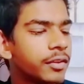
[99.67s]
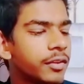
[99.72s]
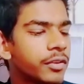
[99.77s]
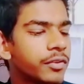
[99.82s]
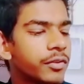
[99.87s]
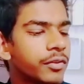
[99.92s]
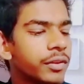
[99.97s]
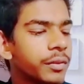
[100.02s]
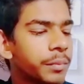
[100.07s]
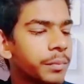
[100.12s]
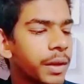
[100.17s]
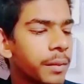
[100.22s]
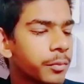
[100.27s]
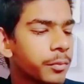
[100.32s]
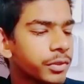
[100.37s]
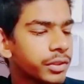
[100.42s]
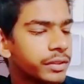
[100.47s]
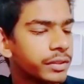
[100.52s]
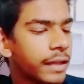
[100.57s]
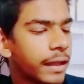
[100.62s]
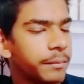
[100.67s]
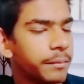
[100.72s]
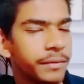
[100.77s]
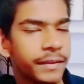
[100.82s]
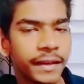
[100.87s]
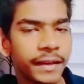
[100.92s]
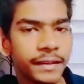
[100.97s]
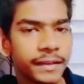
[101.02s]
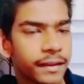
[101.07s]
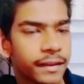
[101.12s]
तो इसको सिंपल आपको जो टाइम
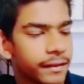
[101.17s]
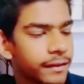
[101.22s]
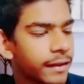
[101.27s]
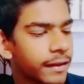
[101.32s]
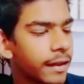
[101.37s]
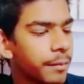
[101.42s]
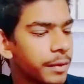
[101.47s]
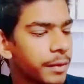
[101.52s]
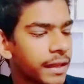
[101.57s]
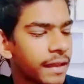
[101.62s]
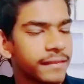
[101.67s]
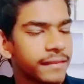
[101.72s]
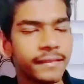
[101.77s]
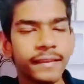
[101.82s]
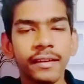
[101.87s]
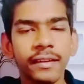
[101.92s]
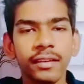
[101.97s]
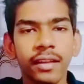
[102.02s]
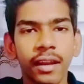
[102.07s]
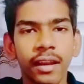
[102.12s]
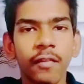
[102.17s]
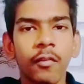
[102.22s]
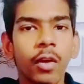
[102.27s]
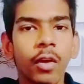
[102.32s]
सेट करना है मैं कैसे सेट करना है